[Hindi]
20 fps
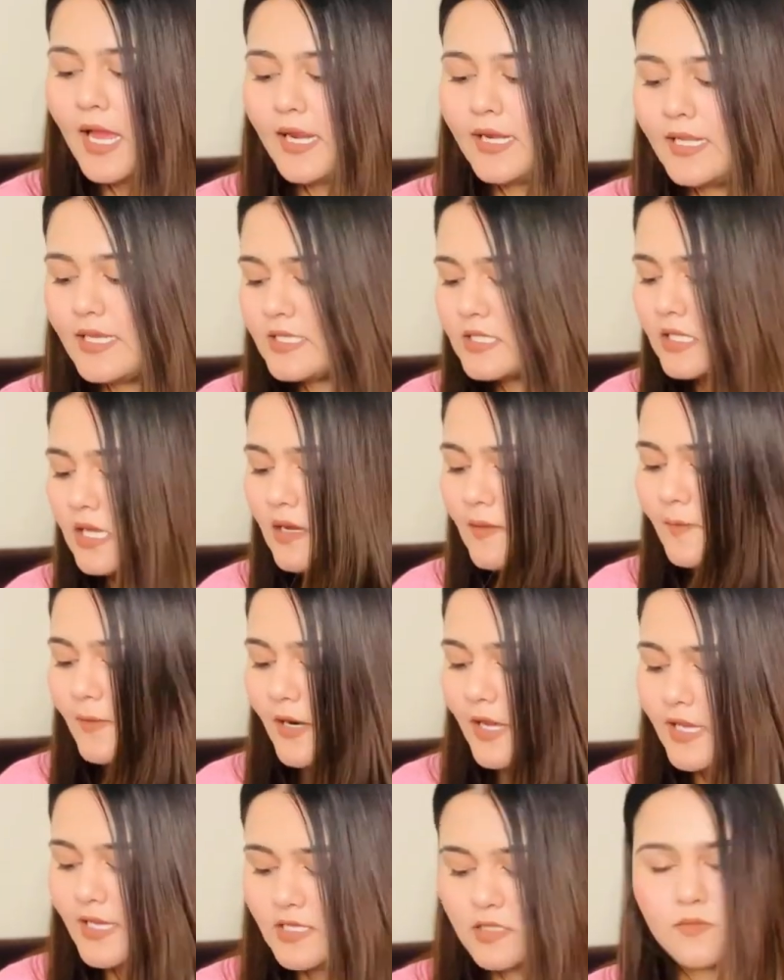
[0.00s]
हैं एंड इसका
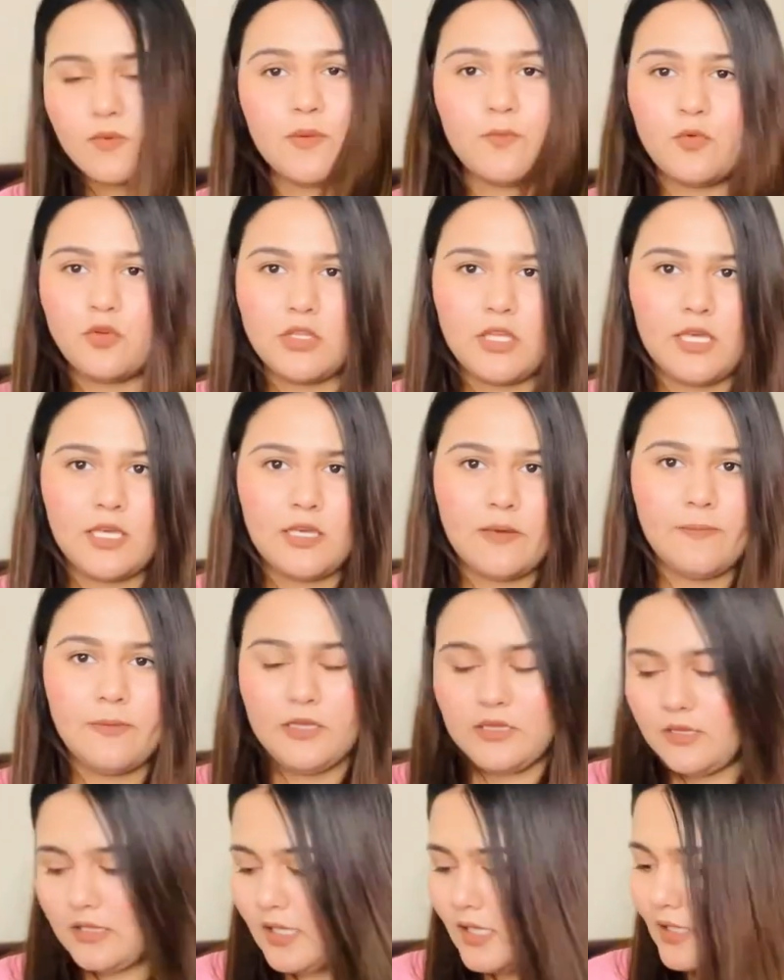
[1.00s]
प्राइस मैं आपको देख के
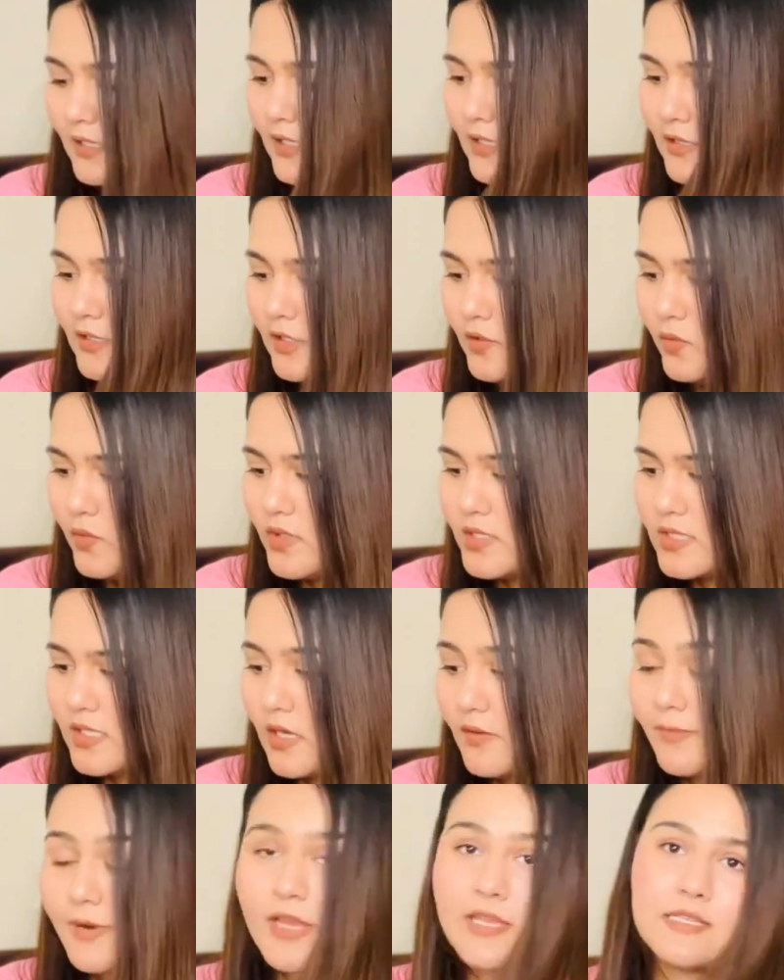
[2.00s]
बता देती हूँ
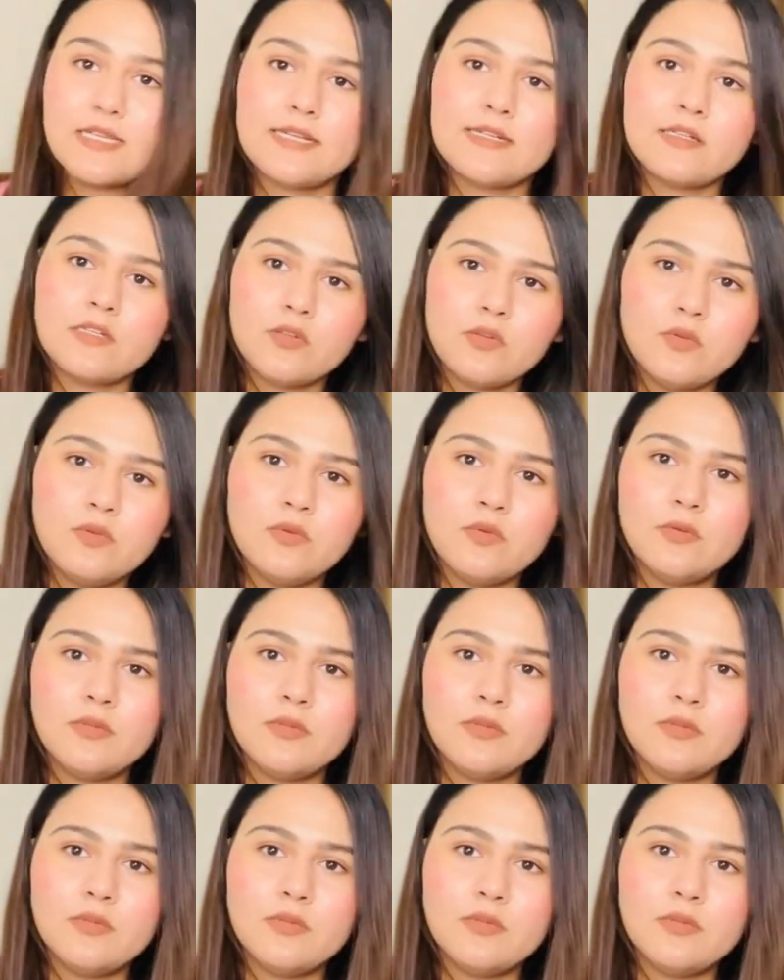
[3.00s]
इसका प्राइस है टू